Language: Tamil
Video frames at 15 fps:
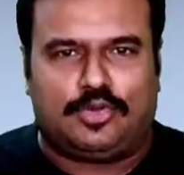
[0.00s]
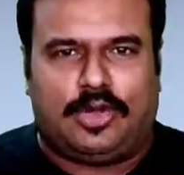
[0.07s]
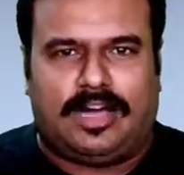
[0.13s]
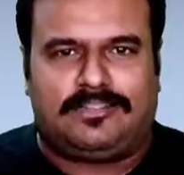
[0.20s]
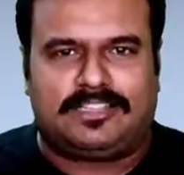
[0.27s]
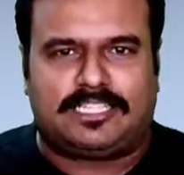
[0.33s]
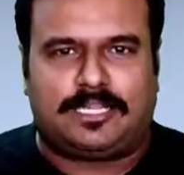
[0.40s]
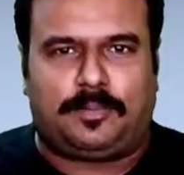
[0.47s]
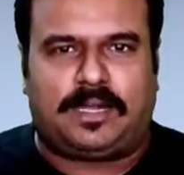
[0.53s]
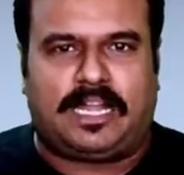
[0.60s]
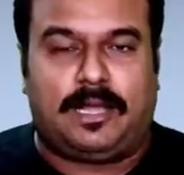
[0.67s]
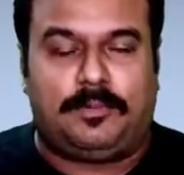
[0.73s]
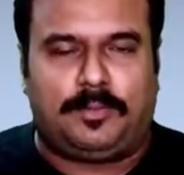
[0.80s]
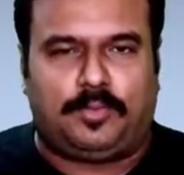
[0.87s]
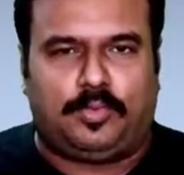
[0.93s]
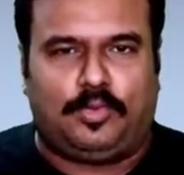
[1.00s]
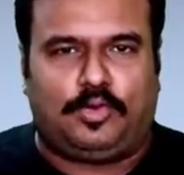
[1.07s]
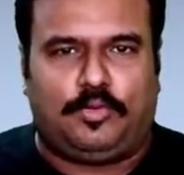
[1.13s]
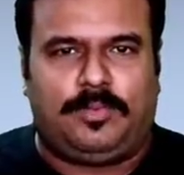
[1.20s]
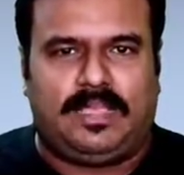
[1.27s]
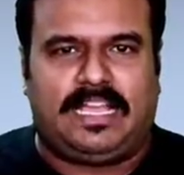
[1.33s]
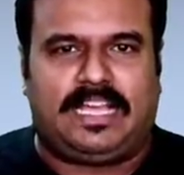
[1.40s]
ஸோ அவசரப்படாமல்
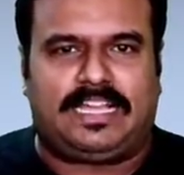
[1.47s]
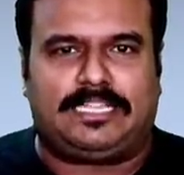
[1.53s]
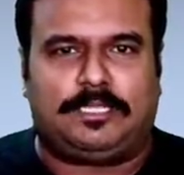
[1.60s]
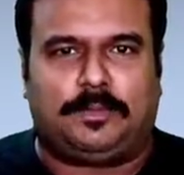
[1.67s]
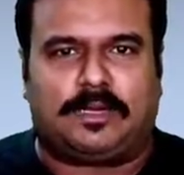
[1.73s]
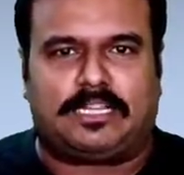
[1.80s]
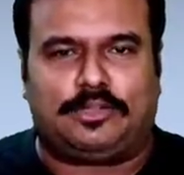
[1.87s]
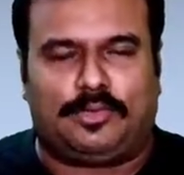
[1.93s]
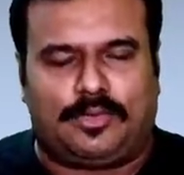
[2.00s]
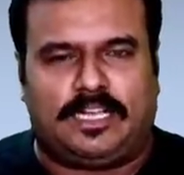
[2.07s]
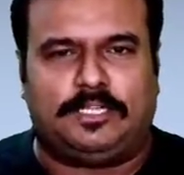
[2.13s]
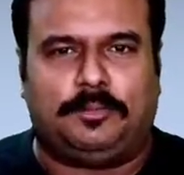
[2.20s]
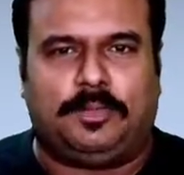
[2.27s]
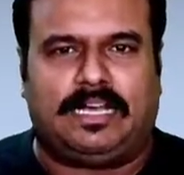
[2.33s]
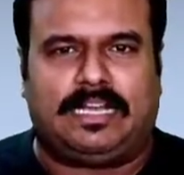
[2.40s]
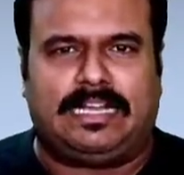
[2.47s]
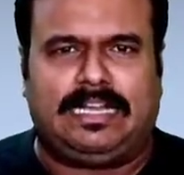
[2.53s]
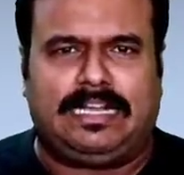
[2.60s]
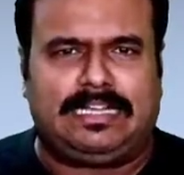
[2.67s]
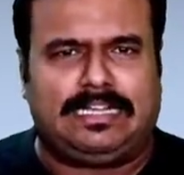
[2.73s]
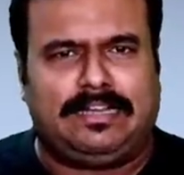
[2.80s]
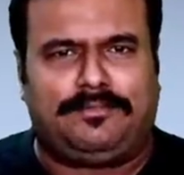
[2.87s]
பொறுமையாக அந்த படத்தை உட்காந்து
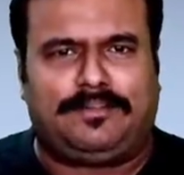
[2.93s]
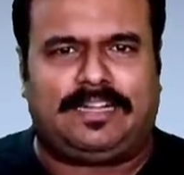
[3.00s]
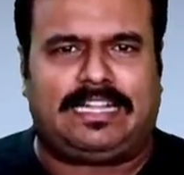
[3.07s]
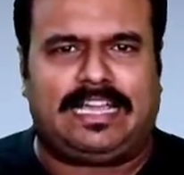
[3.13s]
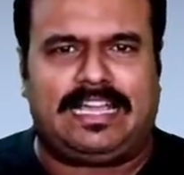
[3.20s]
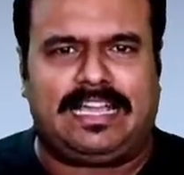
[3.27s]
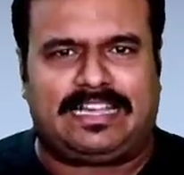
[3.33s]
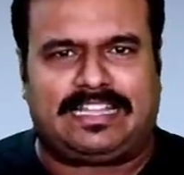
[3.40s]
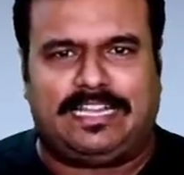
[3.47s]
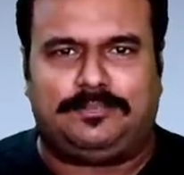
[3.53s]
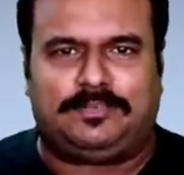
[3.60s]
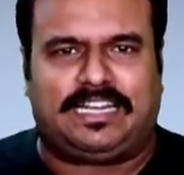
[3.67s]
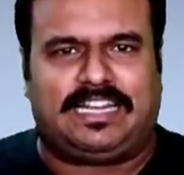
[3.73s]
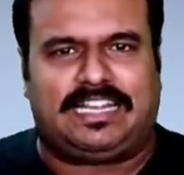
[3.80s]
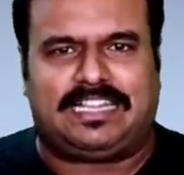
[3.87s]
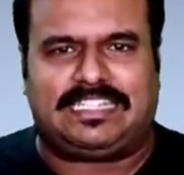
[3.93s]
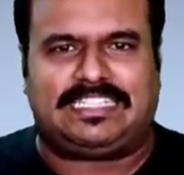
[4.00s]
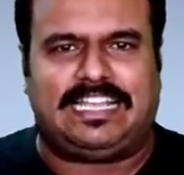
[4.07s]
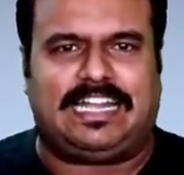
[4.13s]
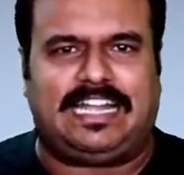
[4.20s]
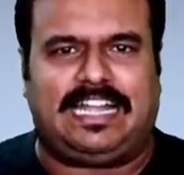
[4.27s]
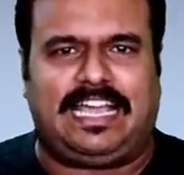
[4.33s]
பாருங்கள் டெஃபினட்டாக க்ரைம் த்ரில்லர்
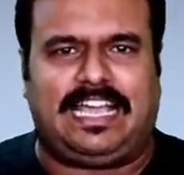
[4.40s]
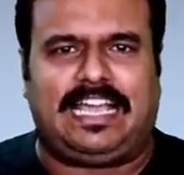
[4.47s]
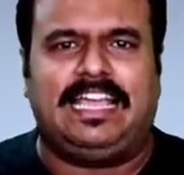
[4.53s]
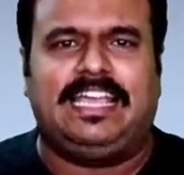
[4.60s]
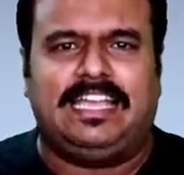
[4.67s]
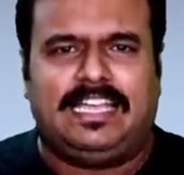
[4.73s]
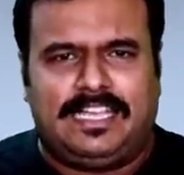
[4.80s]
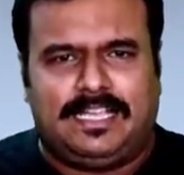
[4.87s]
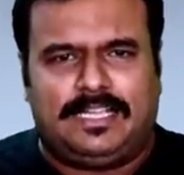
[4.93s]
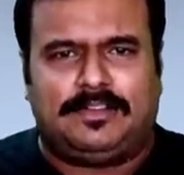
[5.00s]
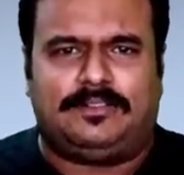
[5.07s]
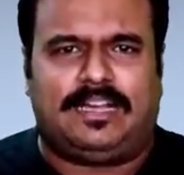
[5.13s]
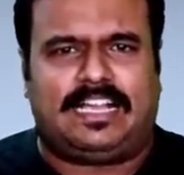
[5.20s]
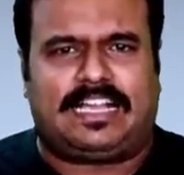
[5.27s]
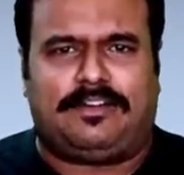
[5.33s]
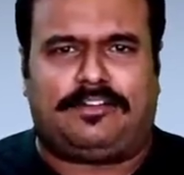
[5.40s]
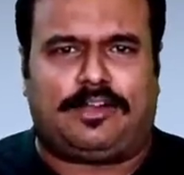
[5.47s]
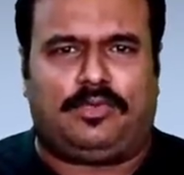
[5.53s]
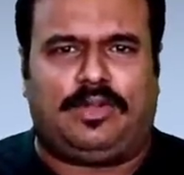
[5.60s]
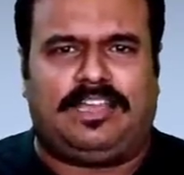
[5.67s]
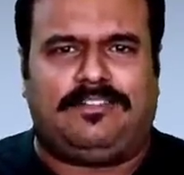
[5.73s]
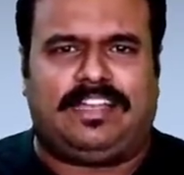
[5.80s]
ரசிகர்களை
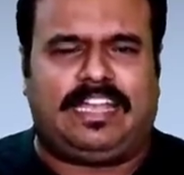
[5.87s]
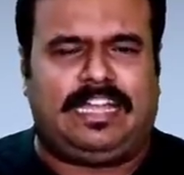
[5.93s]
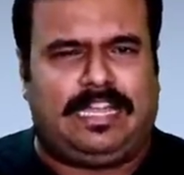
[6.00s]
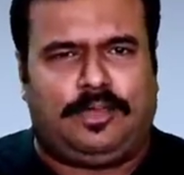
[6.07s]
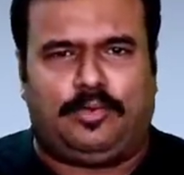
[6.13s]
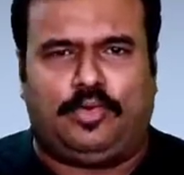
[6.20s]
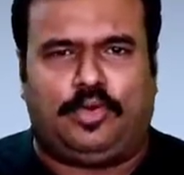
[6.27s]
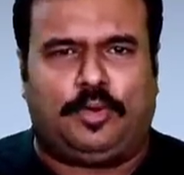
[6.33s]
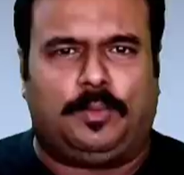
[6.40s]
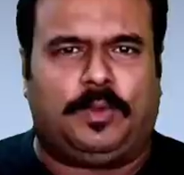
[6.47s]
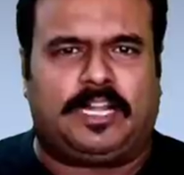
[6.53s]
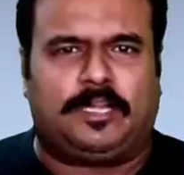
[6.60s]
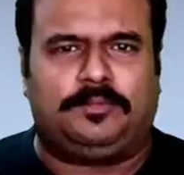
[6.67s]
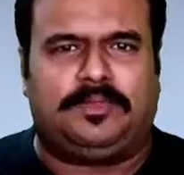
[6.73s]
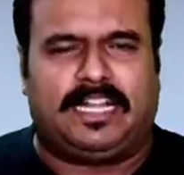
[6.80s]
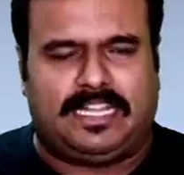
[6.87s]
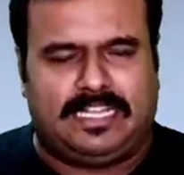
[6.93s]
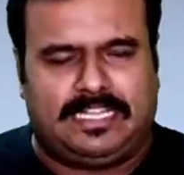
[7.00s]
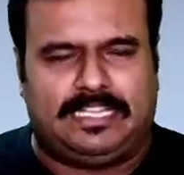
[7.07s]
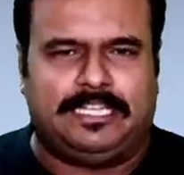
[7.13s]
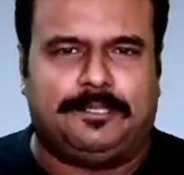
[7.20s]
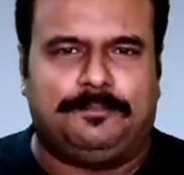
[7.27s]
கவரக்கூடிய வகையில் ஒரு படம் தான்
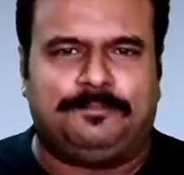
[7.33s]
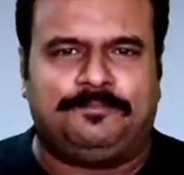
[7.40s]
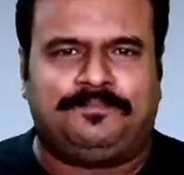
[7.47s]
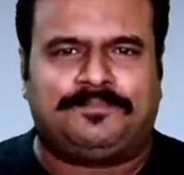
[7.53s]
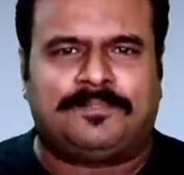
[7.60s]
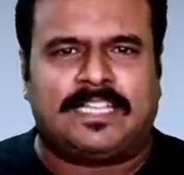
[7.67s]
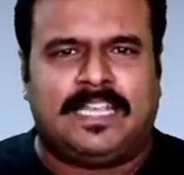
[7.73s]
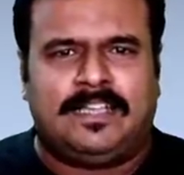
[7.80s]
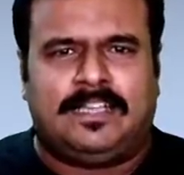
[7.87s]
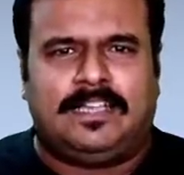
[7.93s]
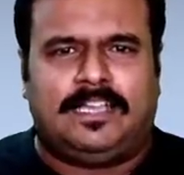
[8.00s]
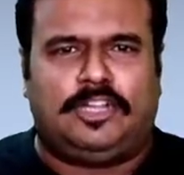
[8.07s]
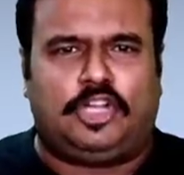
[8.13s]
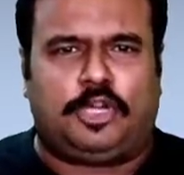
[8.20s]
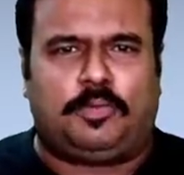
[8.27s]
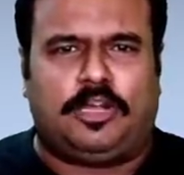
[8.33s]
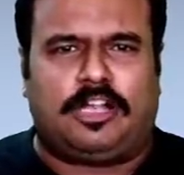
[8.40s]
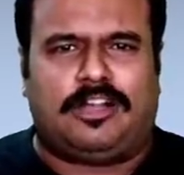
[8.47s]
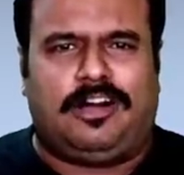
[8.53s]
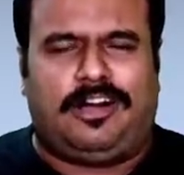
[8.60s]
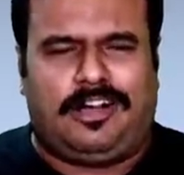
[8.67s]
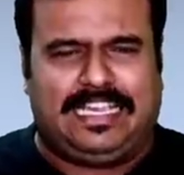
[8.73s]
இது இன்னொரு
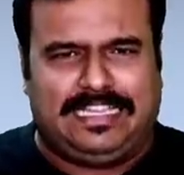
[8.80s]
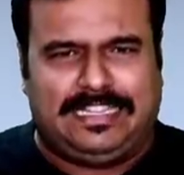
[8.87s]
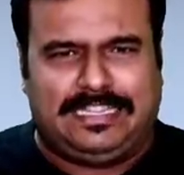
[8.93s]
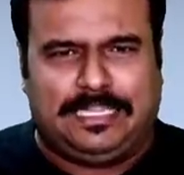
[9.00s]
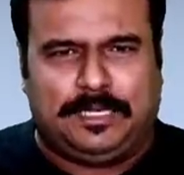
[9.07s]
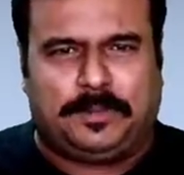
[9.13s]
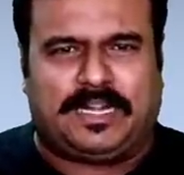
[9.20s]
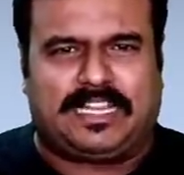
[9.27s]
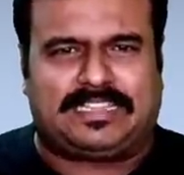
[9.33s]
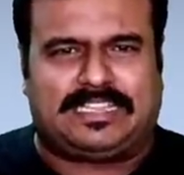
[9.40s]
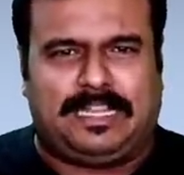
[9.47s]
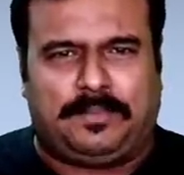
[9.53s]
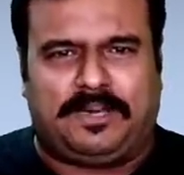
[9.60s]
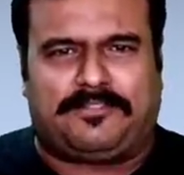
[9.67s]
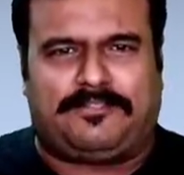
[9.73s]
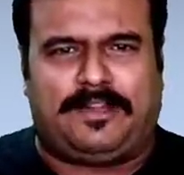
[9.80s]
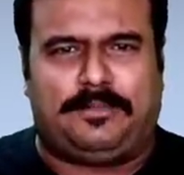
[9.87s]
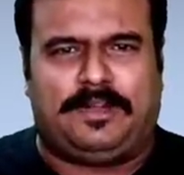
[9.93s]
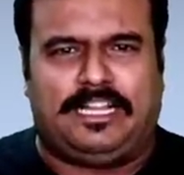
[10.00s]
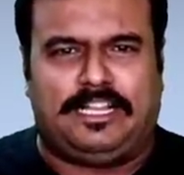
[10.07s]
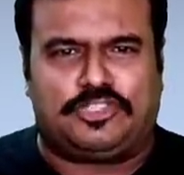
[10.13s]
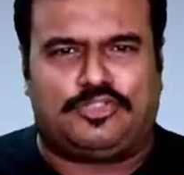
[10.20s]
பக்கம் இந்த படத்தில்
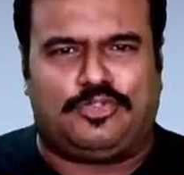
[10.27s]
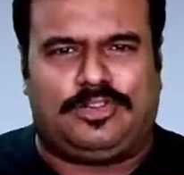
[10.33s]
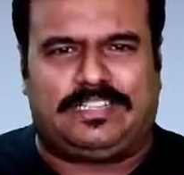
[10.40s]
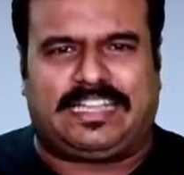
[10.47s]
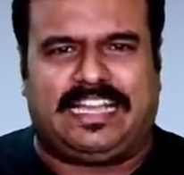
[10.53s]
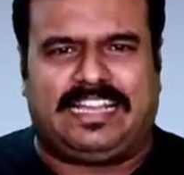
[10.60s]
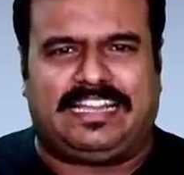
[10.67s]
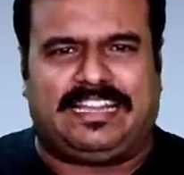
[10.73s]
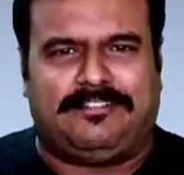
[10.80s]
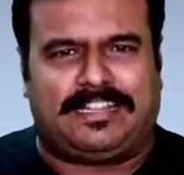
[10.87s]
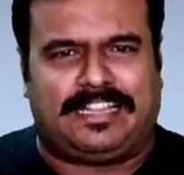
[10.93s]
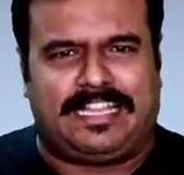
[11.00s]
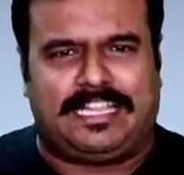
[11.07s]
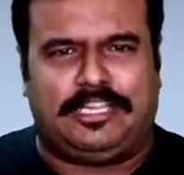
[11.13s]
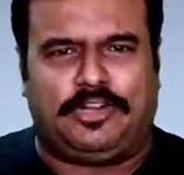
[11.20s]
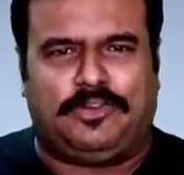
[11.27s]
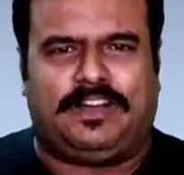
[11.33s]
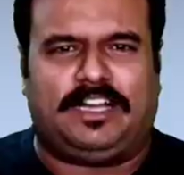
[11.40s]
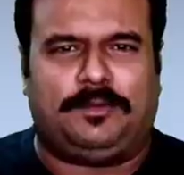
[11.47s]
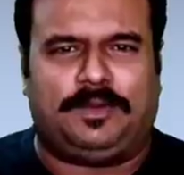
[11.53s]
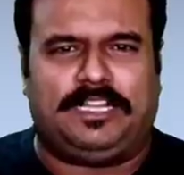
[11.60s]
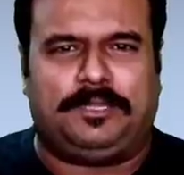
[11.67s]
பர்ஃபார்ம் பண்ண ஜோல் டேங்கர் அவர் தான்
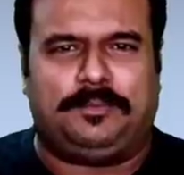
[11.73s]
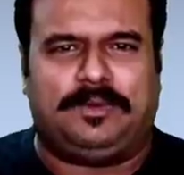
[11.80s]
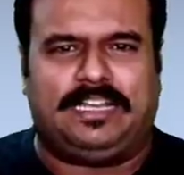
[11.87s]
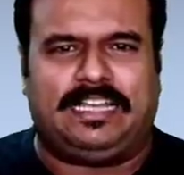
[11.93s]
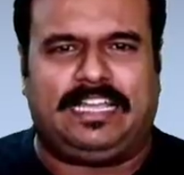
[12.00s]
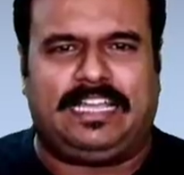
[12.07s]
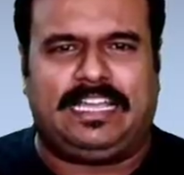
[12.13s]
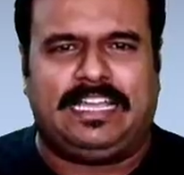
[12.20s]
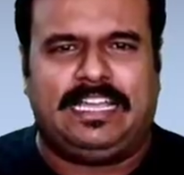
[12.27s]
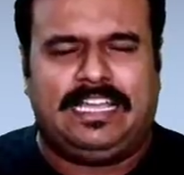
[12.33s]
ஹீரோவாக பண்ணியிருப்பார்